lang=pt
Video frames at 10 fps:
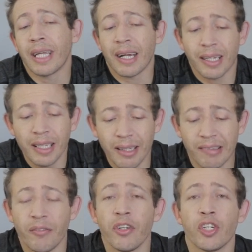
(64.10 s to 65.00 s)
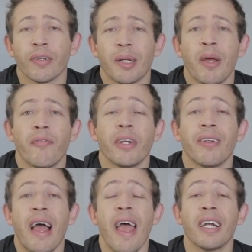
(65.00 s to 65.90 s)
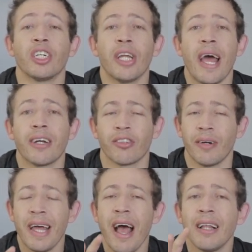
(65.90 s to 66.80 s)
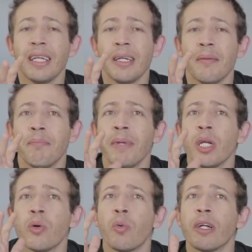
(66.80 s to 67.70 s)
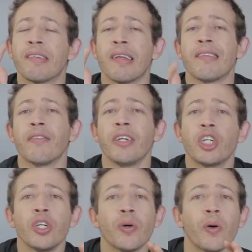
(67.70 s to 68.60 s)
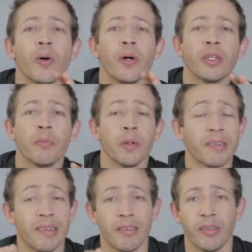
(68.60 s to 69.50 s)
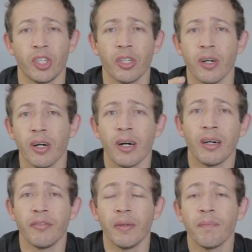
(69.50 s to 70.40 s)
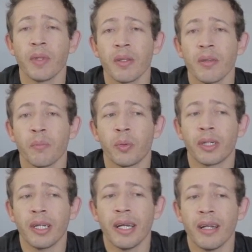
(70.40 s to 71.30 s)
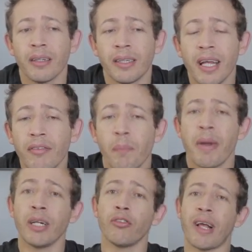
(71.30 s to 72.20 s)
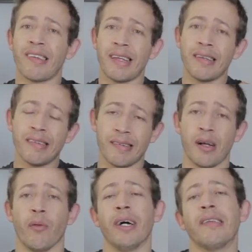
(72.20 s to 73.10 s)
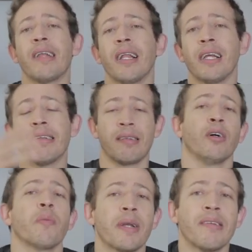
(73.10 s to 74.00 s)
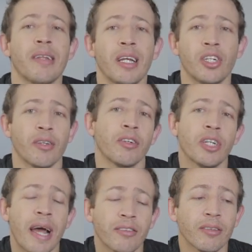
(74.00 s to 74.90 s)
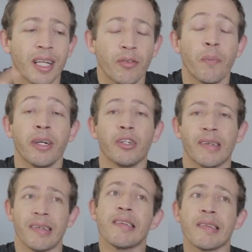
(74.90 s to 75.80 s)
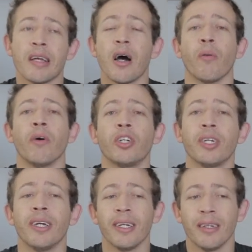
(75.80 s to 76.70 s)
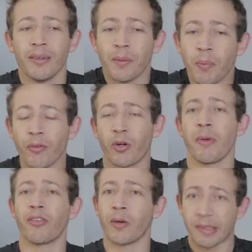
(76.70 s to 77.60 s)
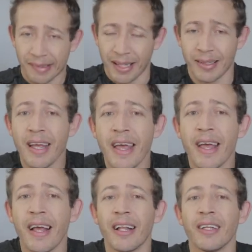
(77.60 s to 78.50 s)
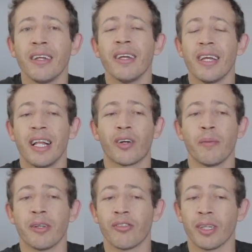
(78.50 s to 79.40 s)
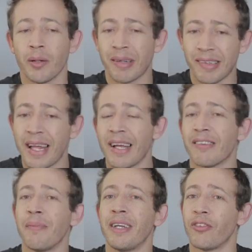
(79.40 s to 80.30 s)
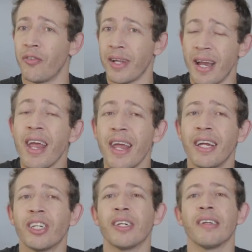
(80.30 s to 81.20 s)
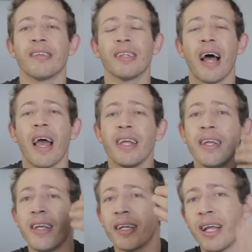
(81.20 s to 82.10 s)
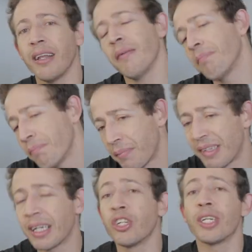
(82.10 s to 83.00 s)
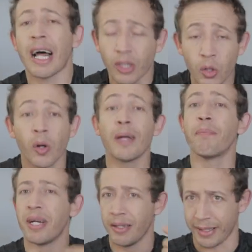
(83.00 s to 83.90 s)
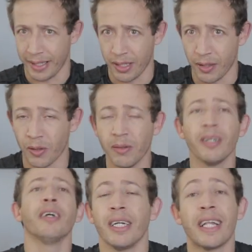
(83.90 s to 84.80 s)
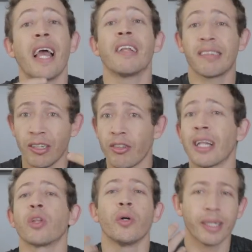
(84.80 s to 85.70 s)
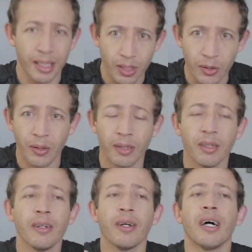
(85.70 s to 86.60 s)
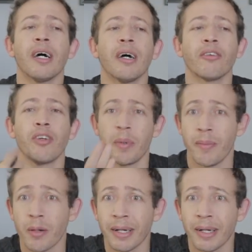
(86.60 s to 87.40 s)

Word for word: aqui nesse vídeo eu vou estar tá me referindo à era Jackson é ali 1828, 1829, porque teve um período de ascensão. Antes da eleição do presidente Andrew Jackson, teve um período de ascensão, onde o povo começou a gostar dele, ele começou a ter umas ideias meio diferentes, e daí que ele se candidatou e perdeu, e daí ele se candidatou e ganhou ah, o seu primeiro